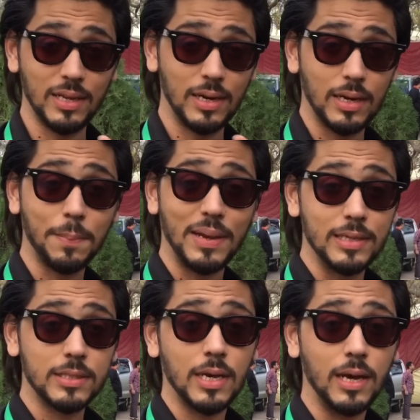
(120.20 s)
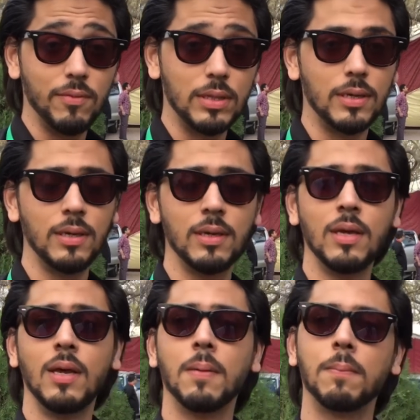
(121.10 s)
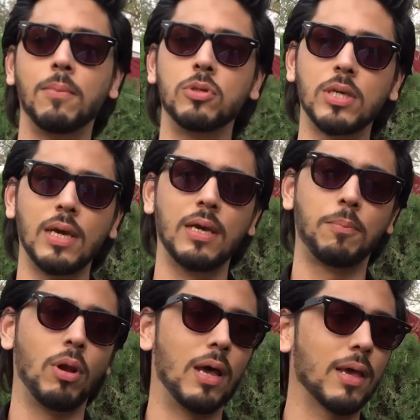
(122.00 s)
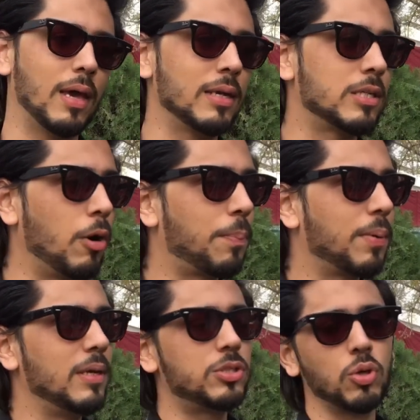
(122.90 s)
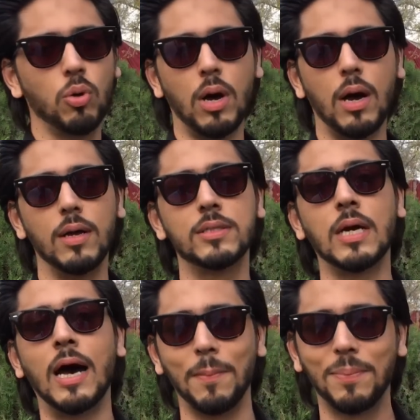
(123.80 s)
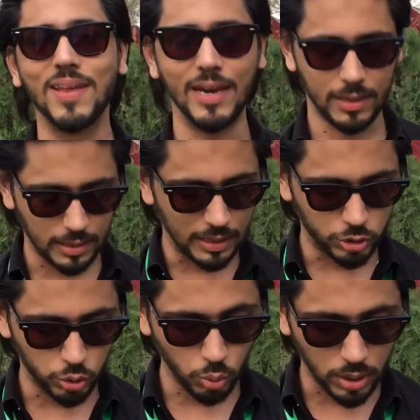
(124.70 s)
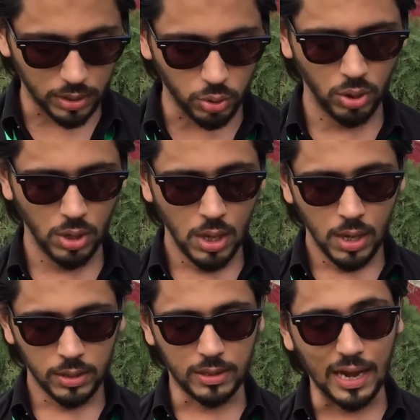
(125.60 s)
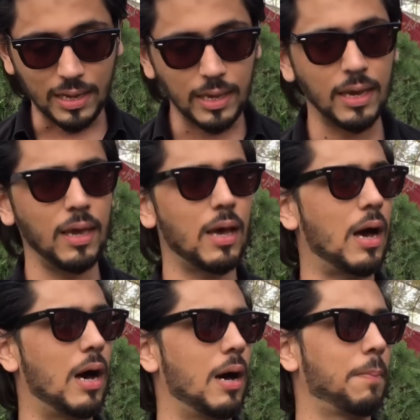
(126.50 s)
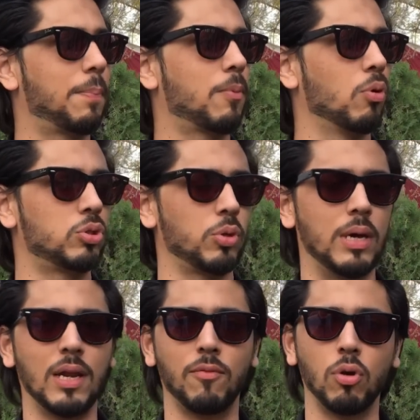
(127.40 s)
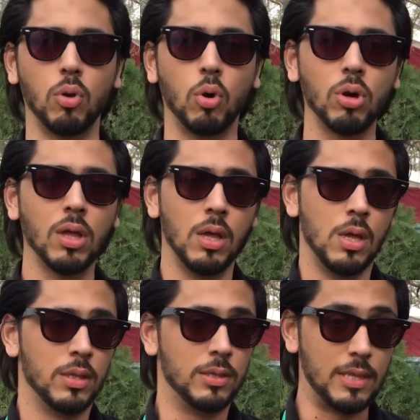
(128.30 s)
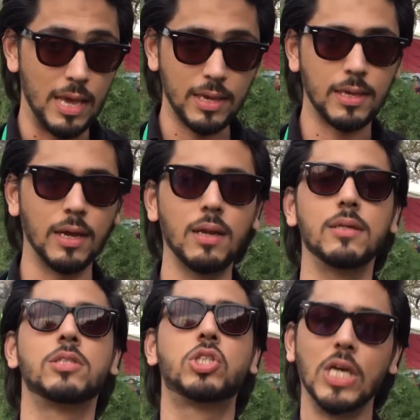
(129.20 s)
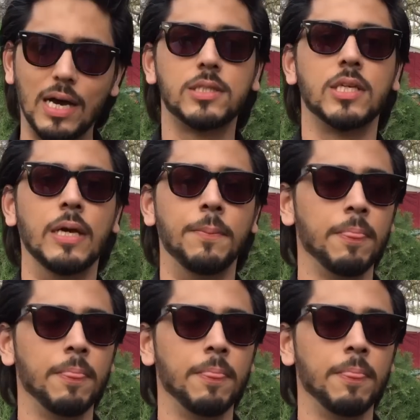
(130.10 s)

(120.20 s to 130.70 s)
घंटे पहले से आई हुई थी मुझे बोला कि यार जाओ प्री शो इस हाइप क्रिएट करना शुरू कर दो ताकि आपको जो है ना वो लोग देखकर जाग जाए